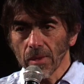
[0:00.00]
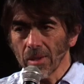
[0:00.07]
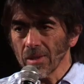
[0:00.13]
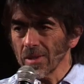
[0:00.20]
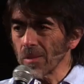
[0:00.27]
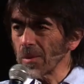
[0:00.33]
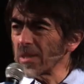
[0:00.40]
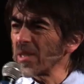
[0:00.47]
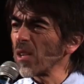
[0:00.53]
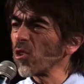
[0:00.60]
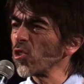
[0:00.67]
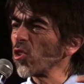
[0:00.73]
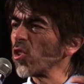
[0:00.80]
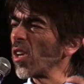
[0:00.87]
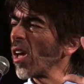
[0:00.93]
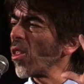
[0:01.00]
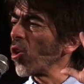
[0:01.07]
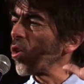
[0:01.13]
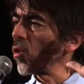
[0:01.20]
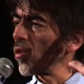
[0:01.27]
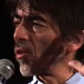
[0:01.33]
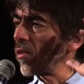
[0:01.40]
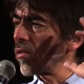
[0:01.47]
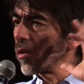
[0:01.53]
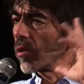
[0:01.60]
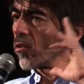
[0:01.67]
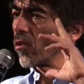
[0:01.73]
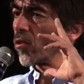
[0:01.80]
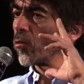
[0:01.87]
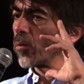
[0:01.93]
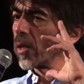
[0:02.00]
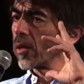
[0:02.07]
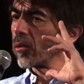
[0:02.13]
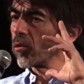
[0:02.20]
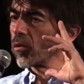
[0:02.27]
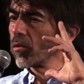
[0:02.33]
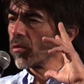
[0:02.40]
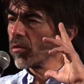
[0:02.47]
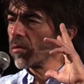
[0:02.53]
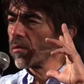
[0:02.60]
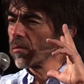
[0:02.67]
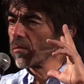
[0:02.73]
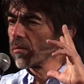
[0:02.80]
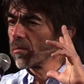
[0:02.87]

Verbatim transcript: Es demasiado soñador, dicen los expertos.